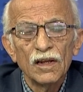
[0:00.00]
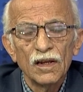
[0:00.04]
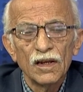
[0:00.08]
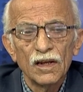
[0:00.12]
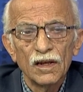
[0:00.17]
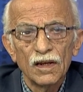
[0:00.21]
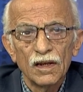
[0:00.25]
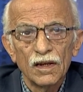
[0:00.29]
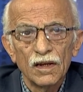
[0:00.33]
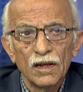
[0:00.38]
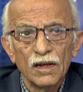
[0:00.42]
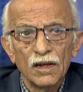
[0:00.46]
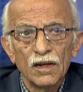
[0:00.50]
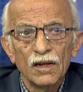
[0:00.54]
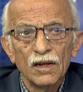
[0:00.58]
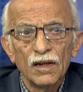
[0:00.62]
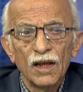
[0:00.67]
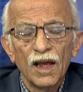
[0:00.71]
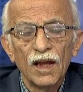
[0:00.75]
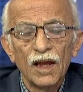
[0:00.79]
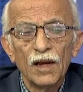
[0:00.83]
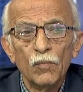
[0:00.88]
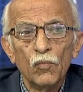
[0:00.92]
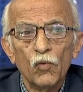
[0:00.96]
آه،
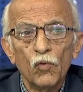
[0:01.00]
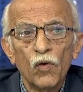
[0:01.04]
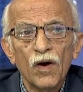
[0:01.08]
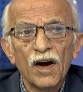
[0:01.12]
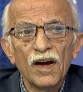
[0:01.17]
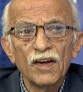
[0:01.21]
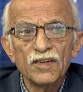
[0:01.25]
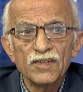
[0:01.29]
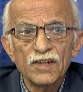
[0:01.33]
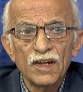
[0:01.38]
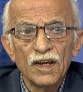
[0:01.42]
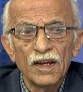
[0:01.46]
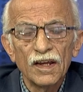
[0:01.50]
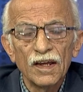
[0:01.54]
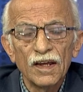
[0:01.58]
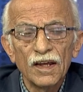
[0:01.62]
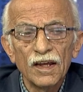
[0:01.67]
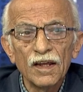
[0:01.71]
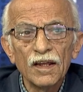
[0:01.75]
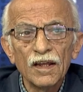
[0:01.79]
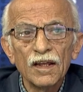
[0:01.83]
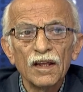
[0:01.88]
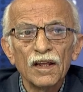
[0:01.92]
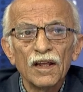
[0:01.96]

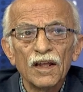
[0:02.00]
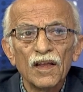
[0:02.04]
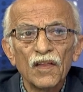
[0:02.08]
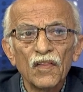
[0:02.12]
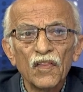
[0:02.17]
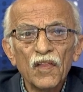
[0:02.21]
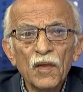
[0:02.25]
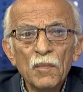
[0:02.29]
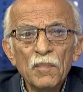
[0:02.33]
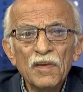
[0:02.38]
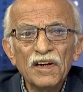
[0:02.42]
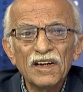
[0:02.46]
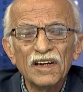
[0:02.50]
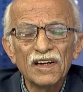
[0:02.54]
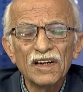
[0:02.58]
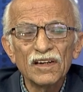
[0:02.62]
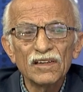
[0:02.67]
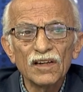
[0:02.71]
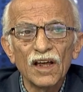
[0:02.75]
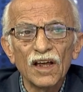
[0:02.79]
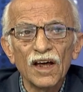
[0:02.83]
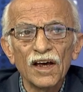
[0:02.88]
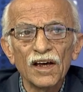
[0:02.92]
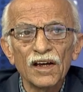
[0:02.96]
المواجهه ضمن
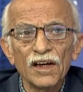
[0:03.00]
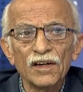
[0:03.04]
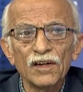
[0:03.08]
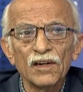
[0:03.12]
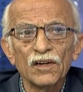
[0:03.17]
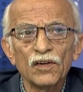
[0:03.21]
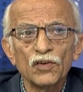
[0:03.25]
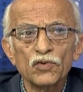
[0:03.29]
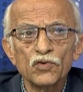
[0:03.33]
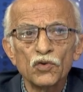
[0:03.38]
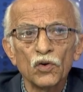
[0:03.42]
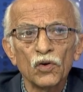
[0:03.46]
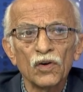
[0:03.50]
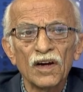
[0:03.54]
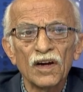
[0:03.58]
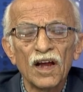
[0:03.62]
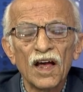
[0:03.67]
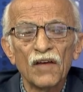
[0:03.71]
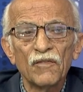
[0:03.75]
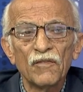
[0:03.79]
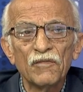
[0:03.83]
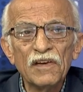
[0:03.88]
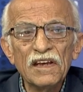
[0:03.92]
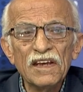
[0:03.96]
اطار
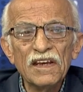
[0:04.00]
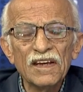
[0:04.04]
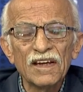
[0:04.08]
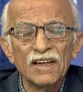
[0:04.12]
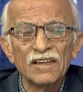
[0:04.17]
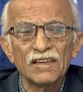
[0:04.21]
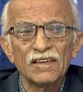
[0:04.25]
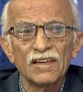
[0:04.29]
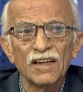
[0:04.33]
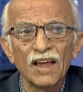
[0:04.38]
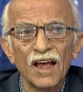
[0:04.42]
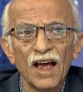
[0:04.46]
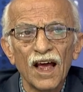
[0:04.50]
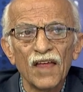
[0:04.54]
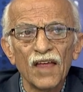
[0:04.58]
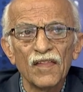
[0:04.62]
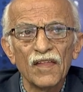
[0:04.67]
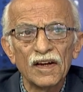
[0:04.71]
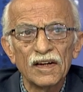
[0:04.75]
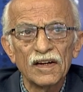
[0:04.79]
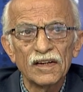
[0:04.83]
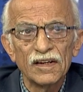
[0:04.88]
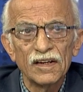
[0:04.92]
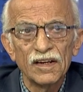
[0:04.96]
جغرافيه
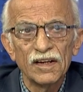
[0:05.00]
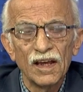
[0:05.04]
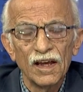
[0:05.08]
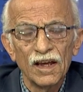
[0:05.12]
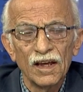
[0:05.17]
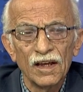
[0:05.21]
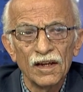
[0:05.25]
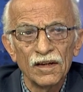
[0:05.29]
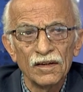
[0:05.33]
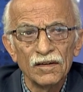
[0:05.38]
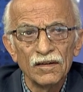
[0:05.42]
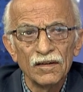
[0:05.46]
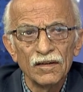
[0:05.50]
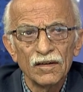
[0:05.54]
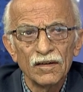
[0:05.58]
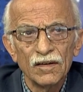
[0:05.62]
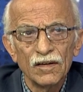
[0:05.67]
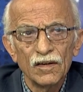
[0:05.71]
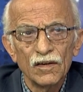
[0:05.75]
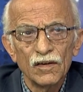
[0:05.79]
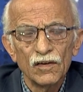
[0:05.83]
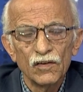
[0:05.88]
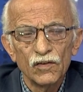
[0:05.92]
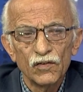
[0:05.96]
هذا الكيان
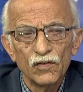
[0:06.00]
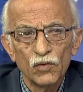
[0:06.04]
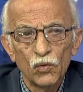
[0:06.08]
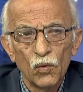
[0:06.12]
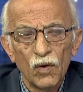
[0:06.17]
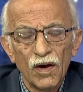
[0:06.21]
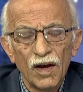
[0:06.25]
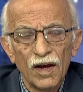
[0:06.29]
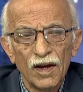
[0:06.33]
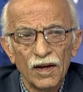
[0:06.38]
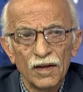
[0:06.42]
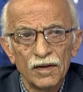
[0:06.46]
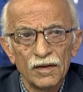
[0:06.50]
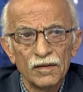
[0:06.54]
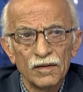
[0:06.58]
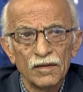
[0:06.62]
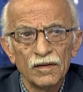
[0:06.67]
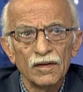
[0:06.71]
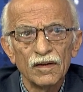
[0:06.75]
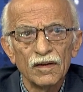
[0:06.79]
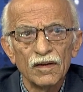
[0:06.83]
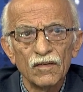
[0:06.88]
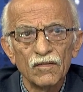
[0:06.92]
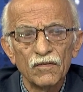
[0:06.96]
سواء
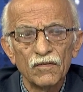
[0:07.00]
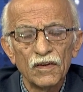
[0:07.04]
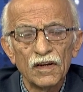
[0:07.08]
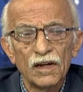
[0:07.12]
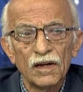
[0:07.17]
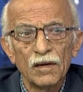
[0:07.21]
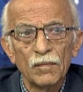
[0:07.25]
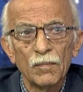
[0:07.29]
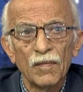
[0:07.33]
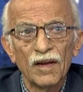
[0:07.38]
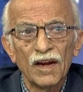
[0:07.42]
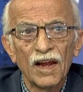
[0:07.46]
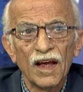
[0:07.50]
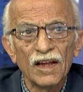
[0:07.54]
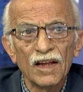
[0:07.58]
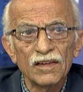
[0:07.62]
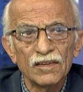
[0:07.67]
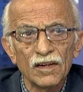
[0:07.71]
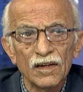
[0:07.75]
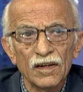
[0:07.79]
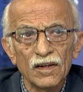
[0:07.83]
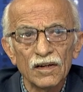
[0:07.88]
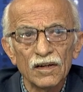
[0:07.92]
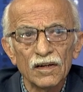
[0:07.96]
في
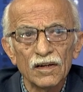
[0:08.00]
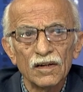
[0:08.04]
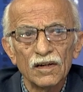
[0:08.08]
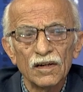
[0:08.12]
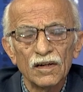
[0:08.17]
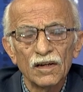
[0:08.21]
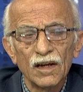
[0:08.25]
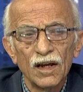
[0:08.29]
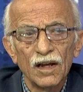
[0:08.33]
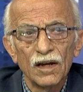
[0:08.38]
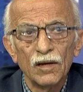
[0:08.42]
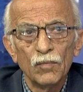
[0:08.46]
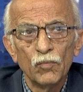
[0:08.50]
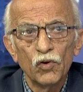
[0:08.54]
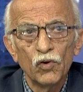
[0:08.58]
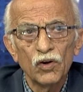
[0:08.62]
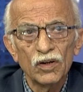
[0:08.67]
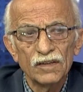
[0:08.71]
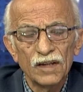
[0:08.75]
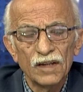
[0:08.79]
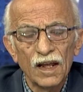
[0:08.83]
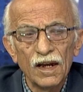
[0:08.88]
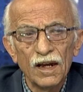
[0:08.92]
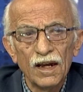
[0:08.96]
المناطق
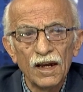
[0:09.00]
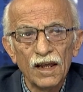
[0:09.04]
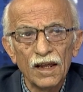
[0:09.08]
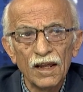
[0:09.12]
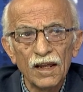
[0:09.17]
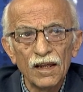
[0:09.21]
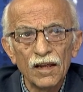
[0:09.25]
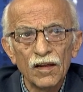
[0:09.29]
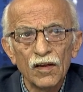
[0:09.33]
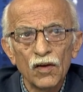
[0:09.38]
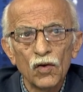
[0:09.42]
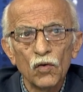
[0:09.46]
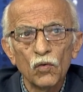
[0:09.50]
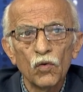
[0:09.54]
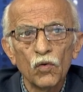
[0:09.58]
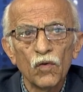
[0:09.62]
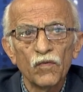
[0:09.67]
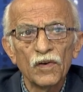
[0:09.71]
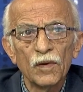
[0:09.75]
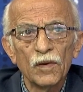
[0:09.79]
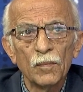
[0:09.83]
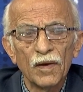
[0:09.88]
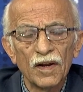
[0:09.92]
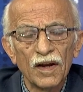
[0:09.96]
المحتله
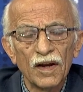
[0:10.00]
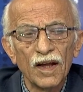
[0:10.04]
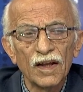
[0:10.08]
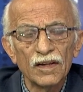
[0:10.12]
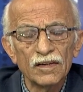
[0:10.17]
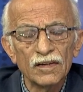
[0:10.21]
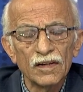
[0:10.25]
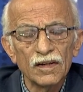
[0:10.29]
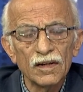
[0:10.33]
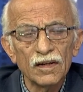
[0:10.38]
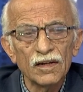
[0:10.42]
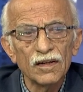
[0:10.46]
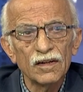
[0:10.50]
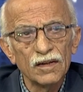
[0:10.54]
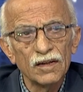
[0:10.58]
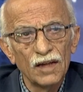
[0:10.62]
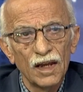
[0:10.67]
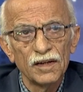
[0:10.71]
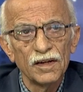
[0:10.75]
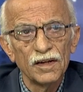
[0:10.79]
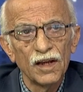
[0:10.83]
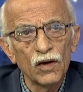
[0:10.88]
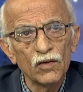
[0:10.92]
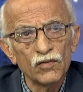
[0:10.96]
وفي المناطق
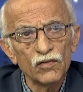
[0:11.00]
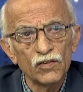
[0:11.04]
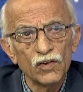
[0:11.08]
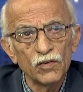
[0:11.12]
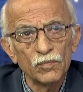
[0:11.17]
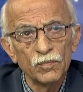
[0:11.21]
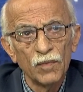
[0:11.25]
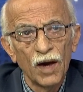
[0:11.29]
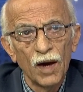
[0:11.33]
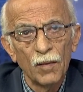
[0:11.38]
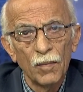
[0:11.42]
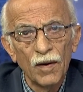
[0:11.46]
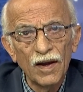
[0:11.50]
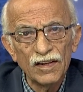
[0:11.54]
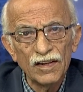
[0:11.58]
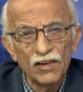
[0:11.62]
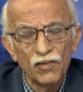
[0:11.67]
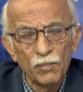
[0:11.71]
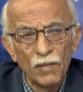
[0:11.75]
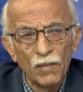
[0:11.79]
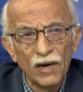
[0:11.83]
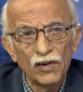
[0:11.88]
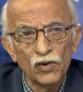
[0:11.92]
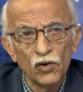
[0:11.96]
يعني اقصد ما بعد
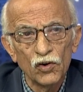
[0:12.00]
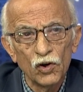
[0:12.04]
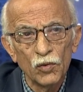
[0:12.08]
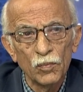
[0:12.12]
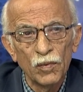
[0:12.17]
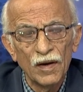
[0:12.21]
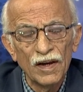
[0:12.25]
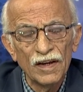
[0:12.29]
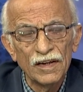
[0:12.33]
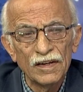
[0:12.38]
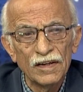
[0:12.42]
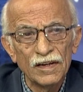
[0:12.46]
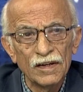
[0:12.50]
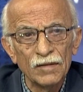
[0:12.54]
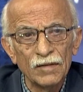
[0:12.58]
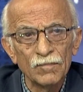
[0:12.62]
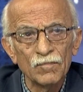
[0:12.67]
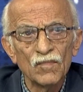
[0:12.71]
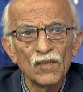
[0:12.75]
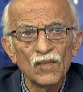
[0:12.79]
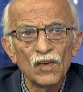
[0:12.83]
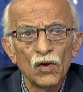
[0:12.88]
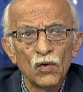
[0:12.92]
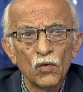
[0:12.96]
48
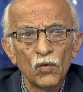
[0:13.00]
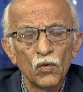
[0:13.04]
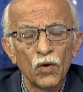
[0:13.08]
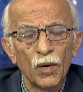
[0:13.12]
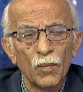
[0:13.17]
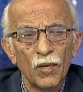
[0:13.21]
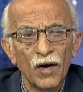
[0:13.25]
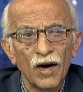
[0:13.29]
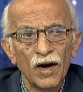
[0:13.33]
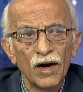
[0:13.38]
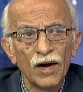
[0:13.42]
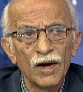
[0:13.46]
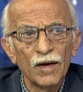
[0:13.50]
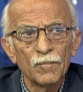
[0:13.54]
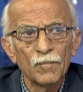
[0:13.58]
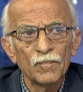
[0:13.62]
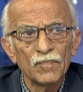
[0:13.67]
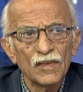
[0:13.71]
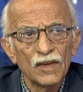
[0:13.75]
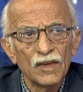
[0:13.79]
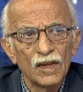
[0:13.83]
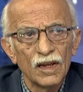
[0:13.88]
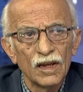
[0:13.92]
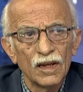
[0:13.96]
وما
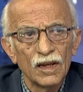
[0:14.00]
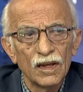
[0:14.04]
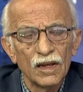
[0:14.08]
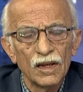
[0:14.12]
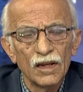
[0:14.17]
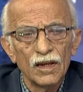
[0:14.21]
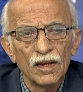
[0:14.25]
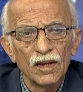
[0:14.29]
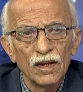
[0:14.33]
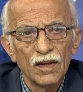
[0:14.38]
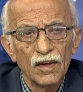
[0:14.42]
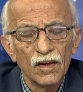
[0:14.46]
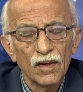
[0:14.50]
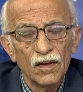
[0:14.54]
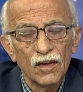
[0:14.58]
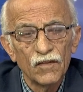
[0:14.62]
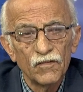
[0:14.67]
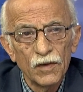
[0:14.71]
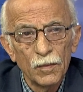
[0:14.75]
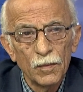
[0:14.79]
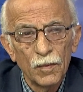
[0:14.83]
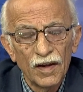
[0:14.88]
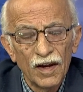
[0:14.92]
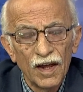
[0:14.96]
آه، آه،
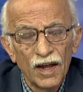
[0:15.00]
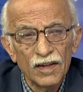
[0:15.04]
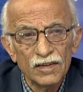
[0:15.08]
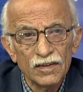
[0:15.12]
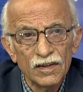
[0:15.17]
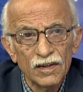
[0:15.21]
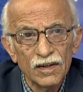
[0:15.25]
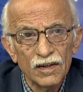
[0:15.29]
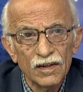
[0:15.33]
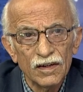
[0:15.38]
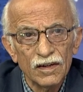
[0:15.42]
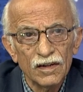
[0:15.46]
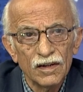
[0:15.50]
في مناطق